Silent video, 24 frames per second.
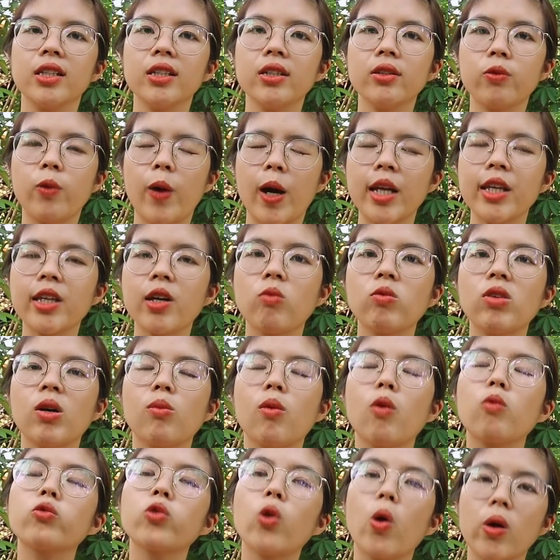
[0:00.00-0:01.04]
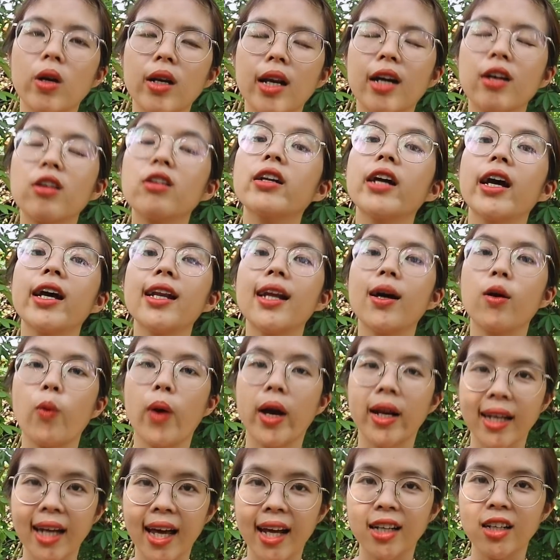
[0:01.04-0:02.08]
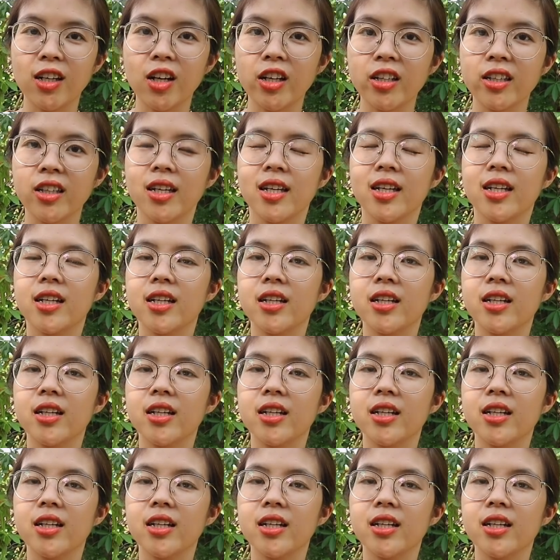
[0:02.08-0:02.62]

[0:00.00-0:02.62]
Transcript: chỉ khoảng trong vòng một tuần là có thể là hoàn thành thôi